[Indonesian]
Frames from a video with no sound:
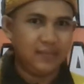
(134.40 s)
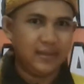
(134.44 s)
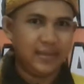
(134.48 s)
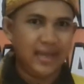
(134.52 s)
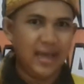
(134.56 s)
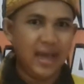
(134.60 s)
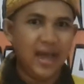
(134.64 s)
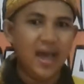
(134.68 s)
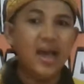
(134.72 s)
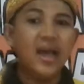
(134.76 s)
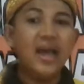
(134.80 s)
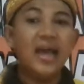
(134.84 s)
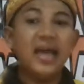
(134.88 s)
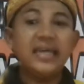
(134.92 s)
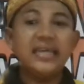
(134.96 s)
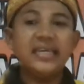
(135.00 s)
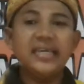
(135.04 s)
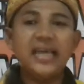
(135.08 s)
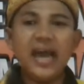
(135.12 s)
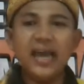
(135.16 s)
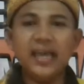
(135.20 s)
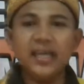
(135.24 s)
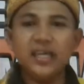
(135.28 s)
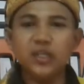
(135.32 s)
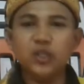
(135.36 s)
ya,
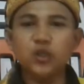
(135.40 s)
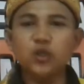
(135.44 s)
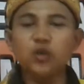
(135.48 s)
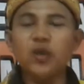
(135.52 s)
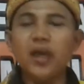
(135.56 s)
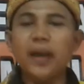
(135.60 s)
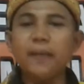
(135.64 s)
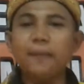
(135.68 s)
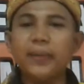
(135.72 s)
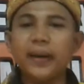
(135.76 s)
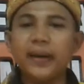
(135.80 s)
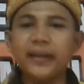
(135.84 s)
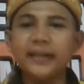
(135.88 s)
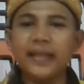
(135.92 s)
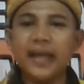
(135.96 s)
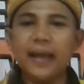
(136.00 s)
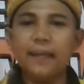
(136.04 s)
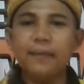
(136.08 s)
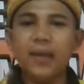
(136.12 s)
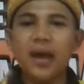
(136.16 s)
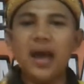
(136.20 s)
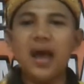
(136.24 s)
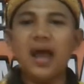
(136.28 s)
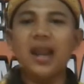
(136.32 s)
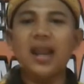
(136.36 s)
yaitu yang
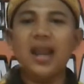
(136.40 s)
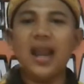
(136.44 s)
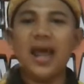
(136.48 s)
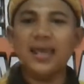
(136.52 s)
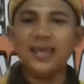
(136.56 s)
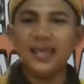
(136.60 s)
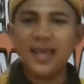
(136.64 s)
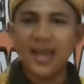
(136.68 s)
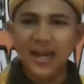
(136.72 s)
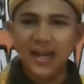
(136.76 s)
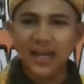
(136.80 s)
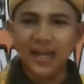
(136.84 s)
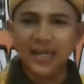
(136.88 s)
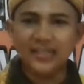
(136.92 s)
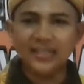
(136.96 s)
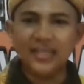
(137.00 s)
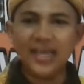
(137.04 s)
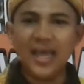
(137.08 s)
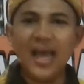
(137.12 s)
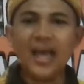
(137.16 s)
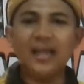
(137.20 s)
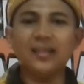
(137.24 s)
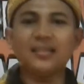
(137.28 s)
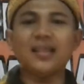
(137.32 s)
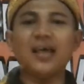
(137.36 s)
pertama layanan
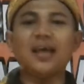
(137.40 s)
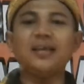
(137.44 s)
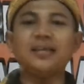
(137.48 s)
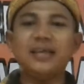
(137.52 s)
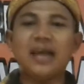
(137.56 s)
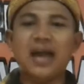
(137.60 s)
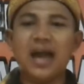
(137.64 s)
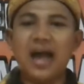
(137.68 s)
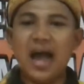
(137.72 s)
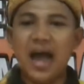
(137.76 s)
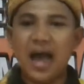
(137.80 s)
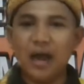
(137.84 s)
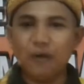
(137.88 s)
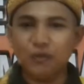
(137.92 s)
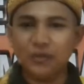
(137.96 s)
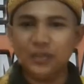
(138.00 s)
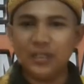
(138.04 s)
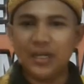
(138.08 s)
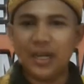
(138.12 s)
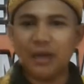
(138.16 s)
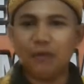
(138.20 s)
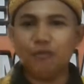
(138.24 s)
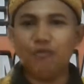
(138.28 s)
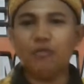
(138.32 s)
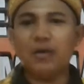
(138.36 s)
kesehatan yang harus
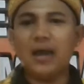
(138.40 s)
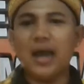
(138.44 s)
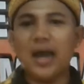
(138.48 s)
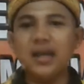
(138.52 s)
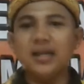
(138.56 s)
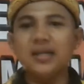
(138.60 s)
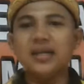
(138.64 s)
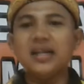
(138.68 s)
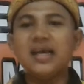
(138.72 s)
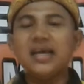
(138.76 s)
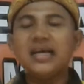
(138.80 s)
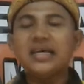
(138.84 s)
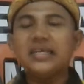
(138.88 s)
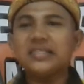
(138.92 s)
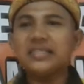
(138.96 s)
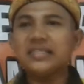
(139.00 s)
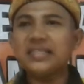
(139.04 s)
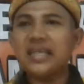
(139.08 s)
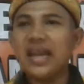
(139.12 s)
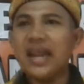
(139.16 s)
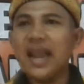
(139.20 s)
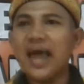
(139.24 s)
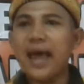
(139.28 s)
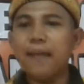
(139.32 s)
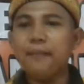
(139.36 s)
dilakukan
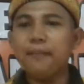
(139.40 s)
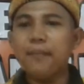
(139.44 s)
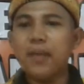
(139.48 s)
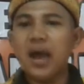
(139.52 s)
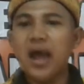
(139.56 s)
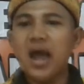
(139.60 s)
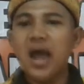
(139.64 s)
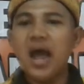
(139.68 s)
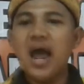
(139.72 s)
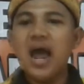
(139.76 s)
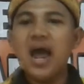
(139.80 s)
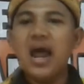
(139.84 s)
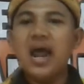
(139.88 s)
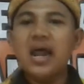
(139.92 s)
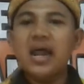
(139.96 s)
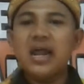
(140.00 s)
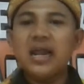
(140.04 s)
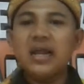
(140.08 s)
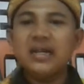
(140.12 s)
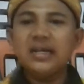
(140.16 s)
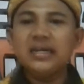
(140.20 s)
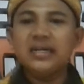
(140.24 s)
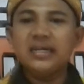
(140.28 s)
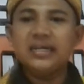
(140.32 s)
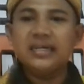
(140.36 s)
selama
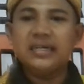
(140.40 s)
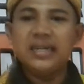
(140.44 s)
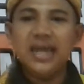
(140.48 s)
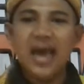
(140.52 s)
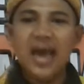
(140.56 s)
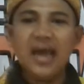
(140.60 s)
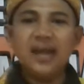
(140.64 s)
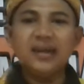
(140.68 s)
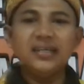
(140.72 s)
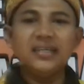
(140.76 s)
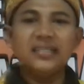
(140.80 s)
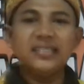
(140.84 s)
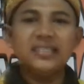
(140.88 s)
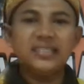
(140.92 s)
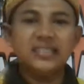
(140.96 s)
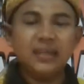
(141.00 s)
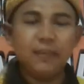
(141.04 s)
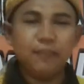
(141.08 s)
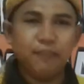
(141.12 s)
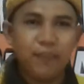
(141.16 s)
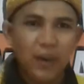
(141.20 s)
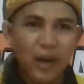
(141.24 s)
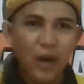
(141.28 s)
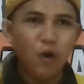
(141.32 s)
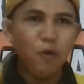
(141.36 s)
dan
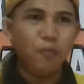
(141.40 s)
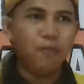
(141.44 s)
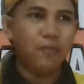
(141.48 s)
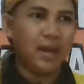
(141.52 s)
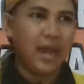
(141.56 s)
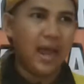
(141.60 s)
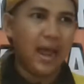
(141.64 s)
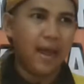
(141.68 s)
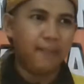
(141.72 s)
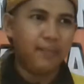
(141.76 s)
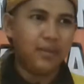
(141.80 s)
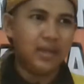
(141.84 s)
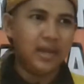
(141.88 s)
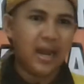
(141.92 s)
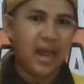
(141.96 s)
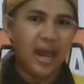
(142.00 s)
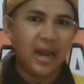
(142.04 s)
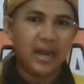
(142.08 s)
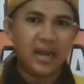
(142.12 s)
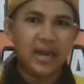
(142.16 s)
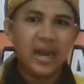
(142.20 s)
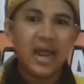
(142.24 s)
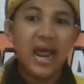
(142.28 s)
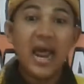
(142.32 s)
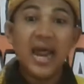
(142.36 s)
sebelum kehamilan.